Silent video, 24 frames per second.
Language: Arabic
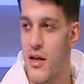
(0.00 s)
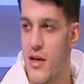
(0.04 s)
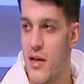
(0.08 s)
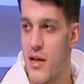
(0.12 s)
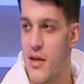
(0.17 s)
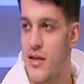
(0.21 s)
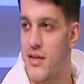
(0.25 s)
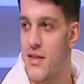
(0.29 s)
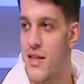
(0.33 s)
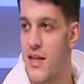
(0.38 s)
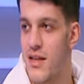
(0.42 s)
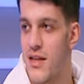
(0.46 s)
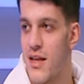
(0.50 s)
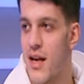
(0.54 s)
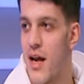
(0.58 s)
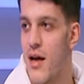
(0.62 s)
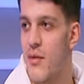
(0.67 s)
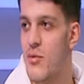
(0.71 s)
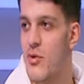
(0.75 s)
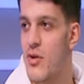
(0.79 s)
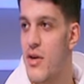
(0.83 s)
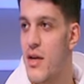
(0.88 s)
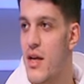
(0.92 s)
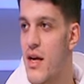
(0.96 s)
ونزلت
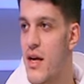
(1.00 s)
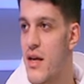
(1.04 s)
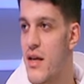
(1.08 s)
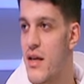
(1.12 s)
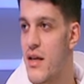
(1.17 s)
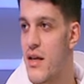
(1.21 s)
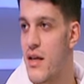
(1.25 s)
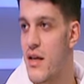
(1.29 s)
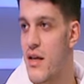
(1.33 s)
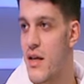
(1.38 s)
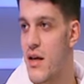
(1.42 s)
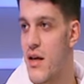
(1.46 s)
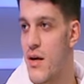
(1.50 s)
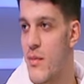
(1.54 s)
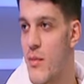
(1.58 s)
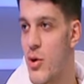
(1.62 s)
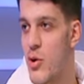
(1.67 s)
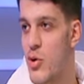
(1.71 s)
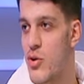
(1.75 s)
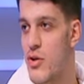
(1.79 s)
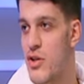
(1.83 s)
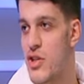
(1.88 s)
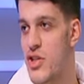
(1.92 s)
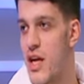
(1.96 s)
الحمد لله يعني ما
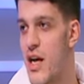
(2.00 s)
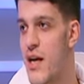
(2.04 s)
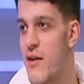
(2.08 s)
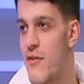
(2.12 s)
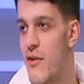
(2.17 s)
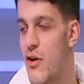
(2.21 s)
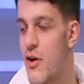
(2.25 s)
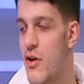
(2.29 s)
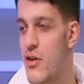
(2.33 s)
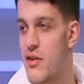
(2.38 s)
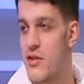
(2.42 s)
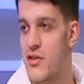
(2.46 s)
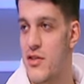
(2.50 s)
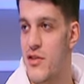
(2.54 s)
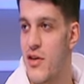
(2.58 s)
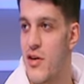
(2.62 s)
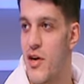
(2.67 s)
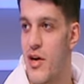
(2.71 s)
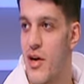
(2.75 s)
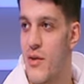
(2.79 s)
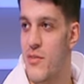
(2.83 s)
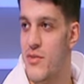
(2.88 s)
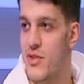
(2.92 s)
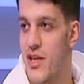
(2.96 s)
كنتش خايف خالص
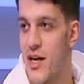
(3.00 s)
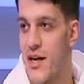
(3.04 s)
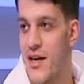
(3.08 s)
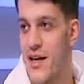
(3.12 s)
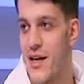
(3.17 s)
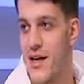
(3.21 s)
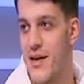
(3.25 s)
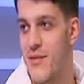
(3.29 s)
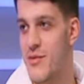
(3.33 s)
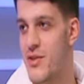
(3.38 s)
الصراحه مش عارف يعني